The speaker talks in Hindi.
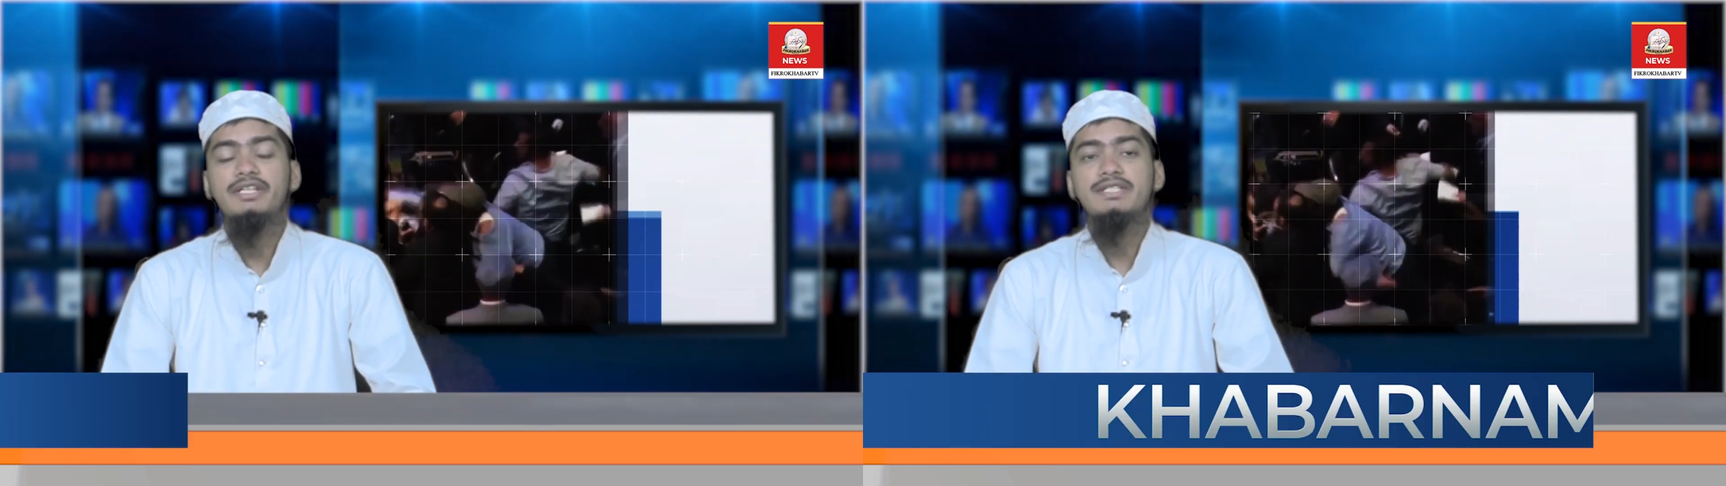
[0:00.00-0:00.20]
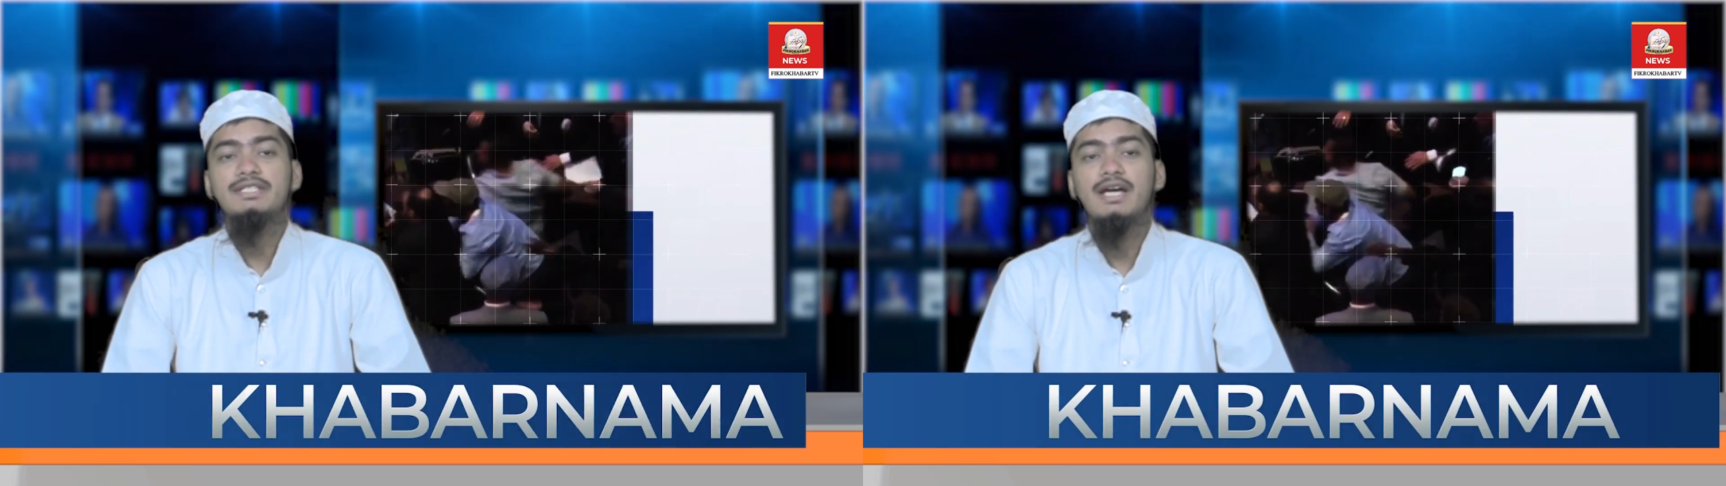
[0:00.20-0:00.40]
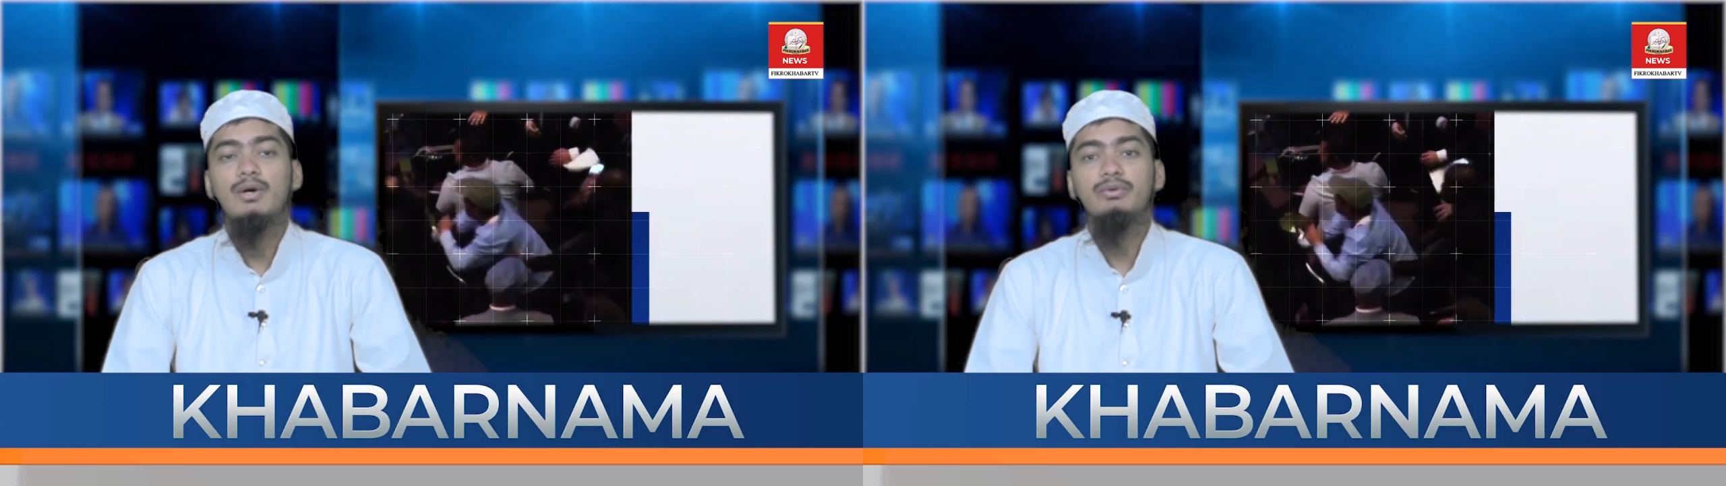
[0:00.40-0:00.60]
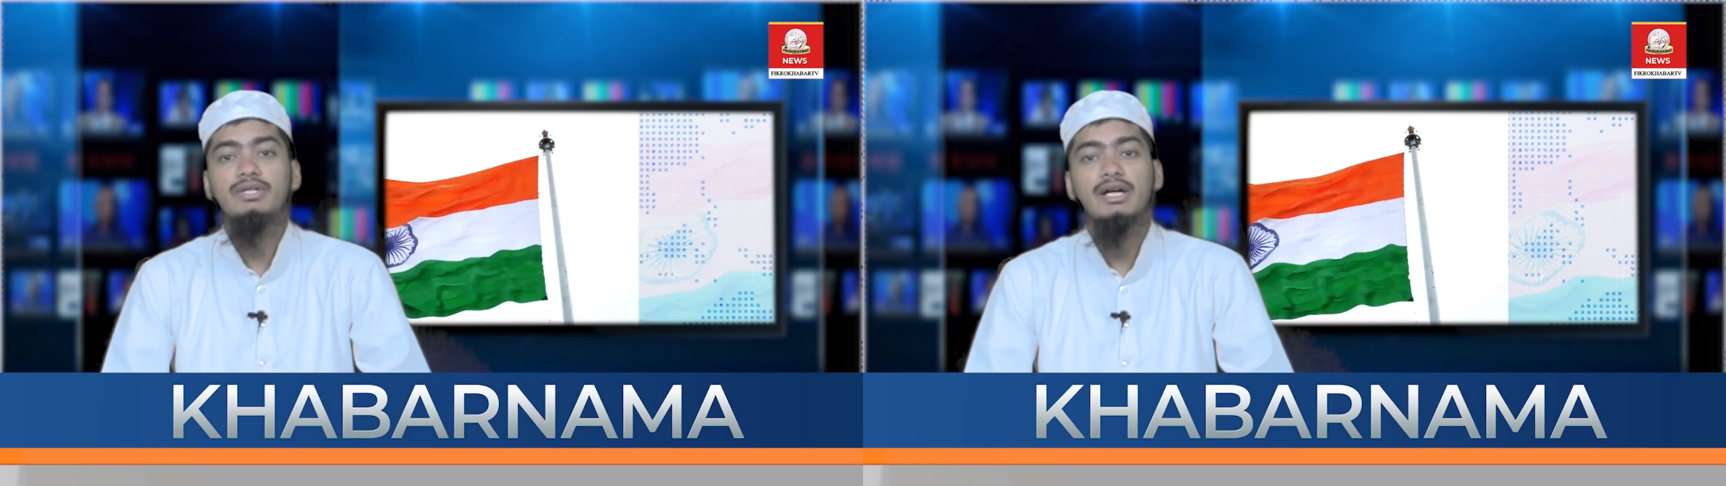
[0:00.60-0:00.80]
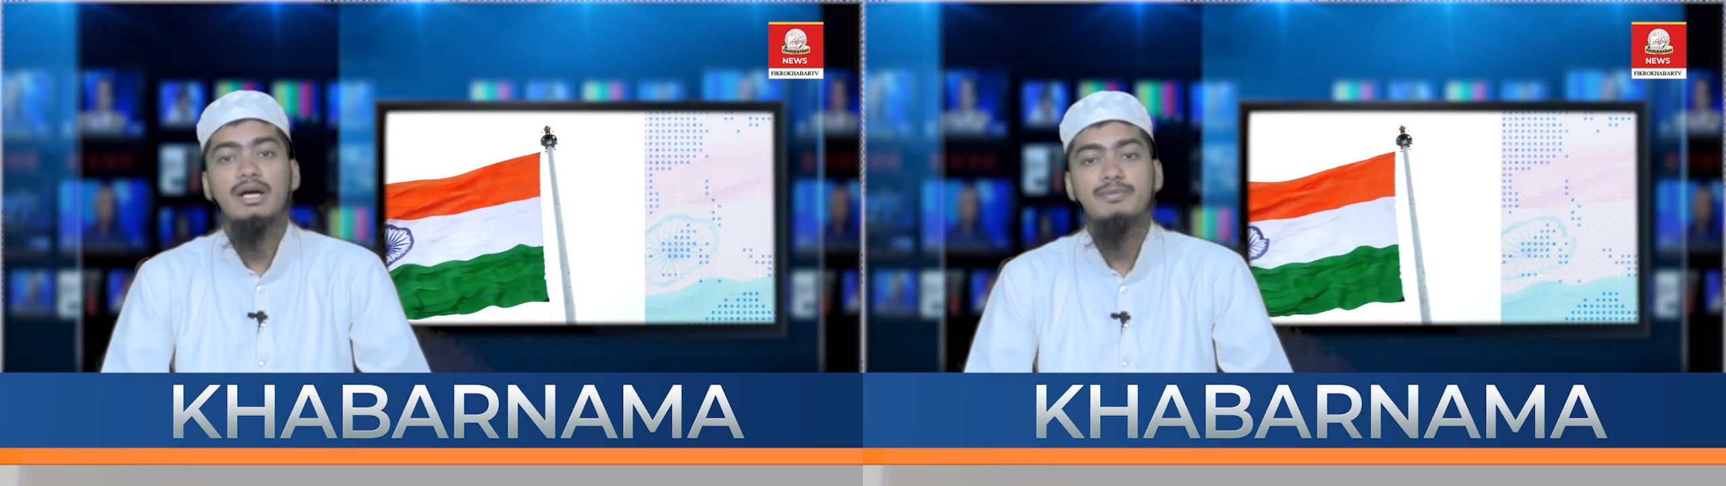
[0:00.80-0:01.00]
एजेंसियां
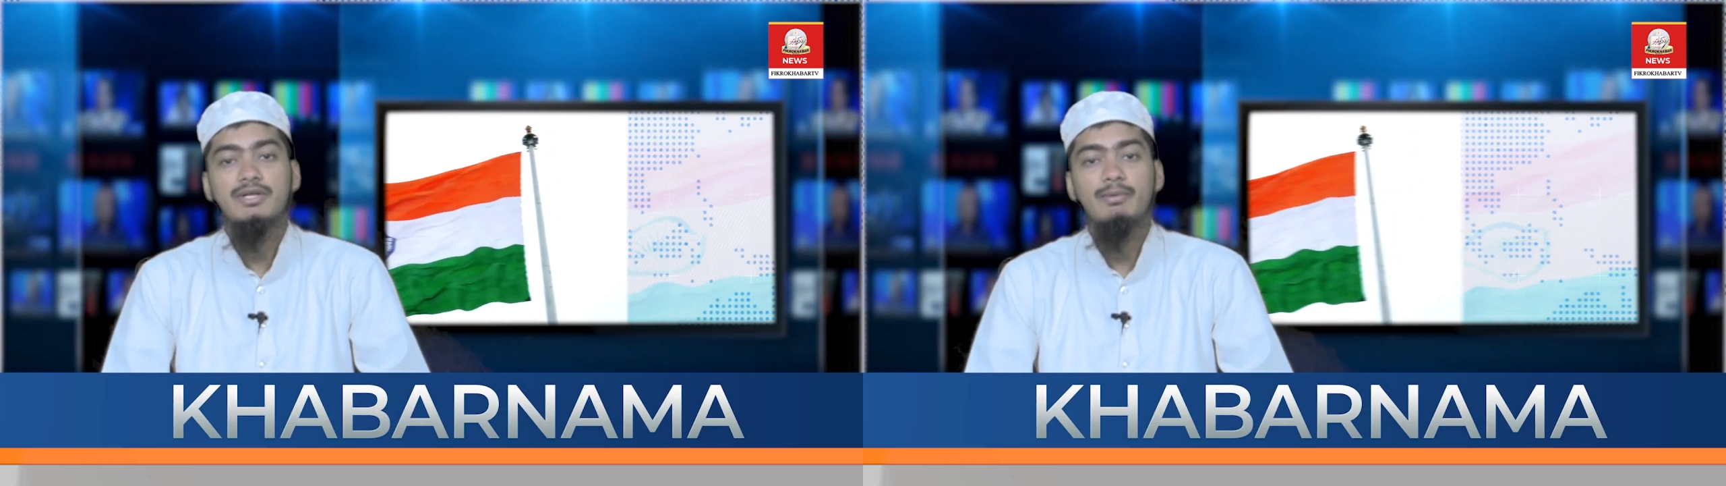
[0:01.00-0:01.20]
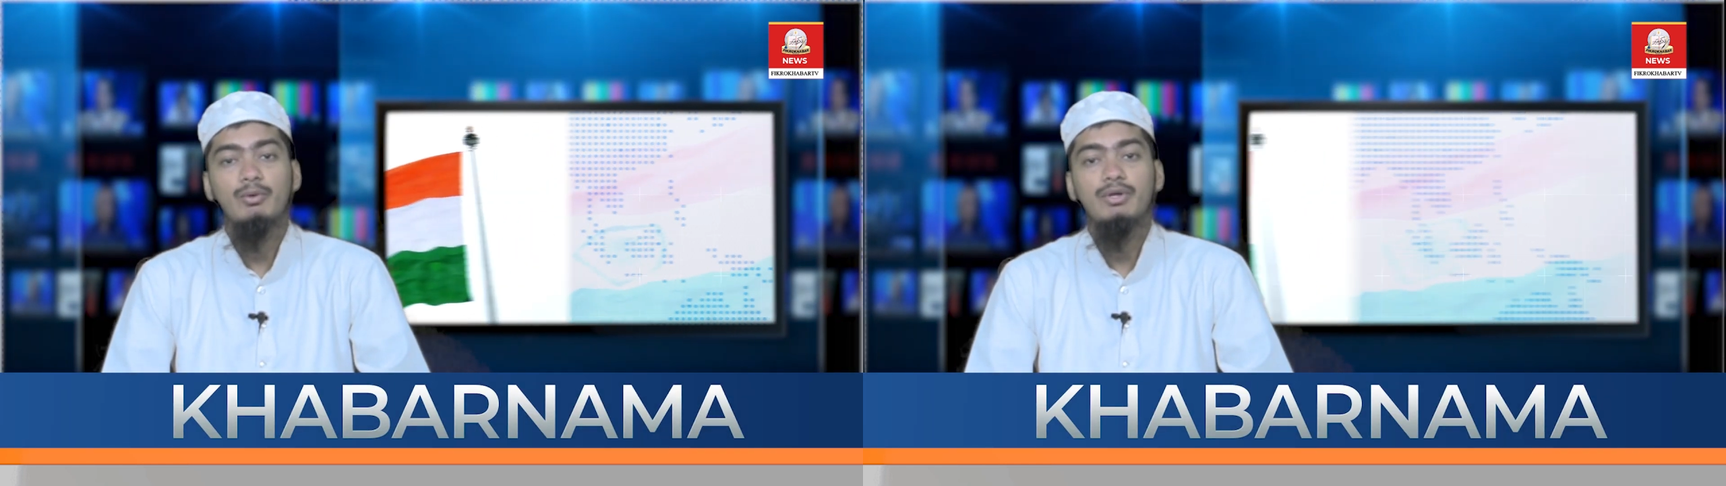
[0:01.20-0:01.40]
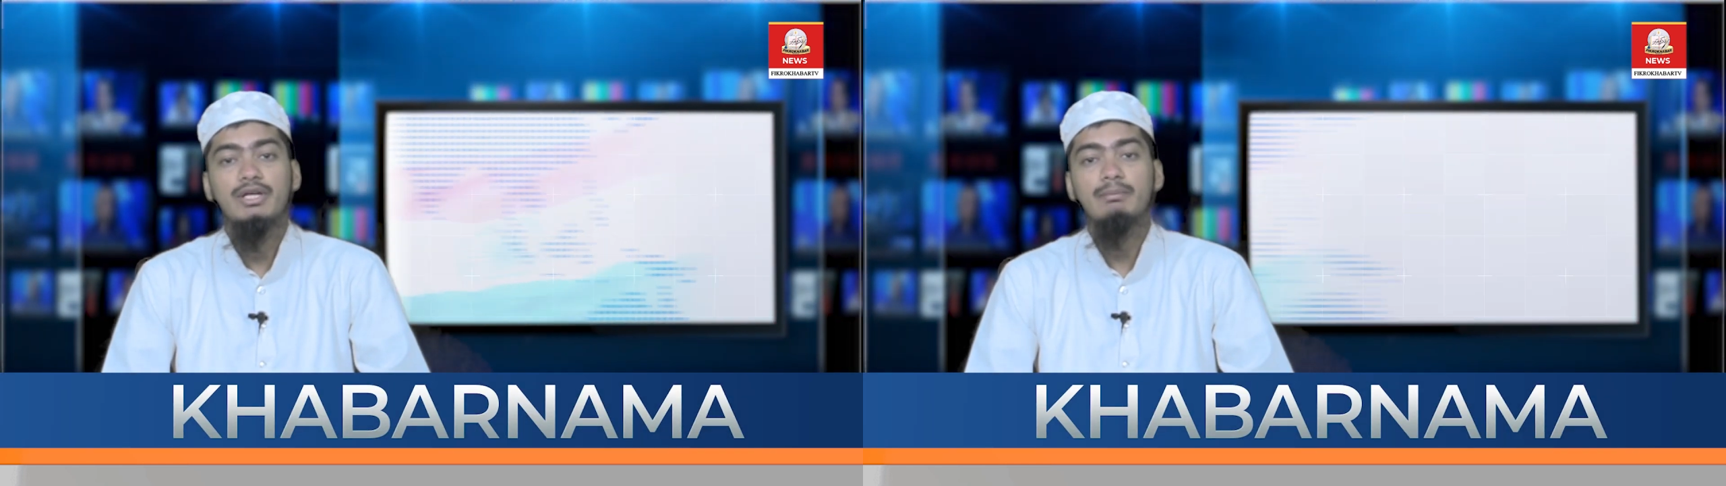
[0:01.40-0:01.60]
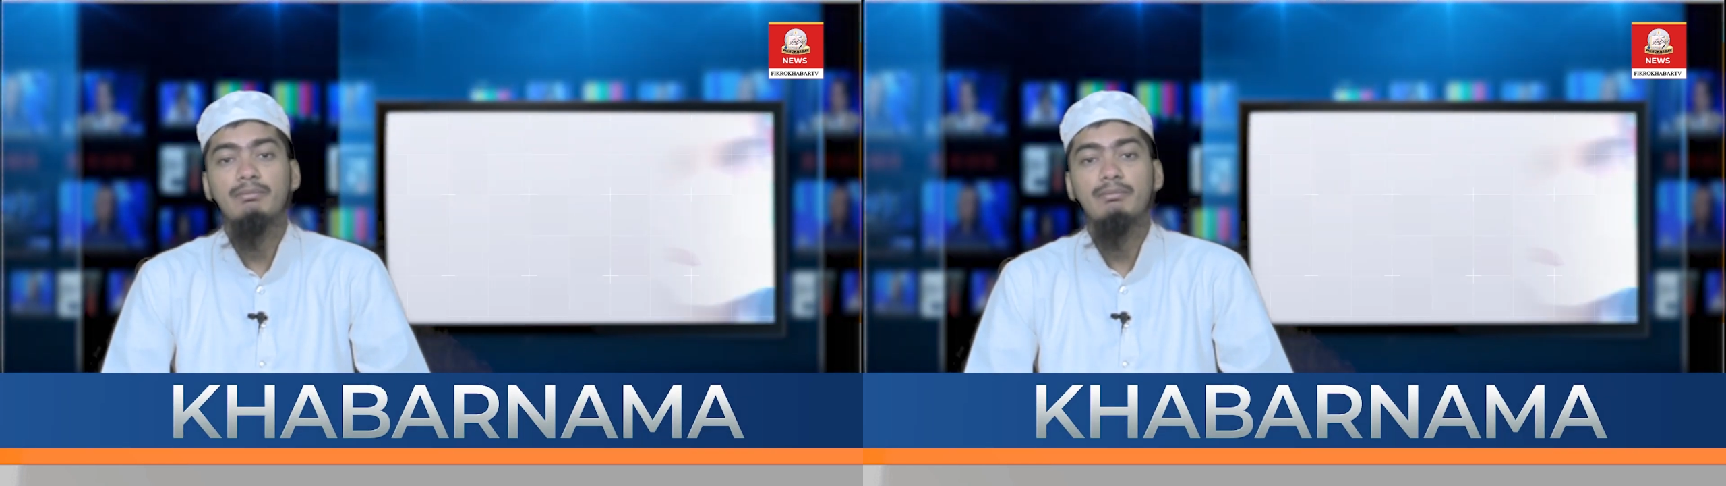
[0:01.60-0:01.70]
उनके कब्ज़े में होने के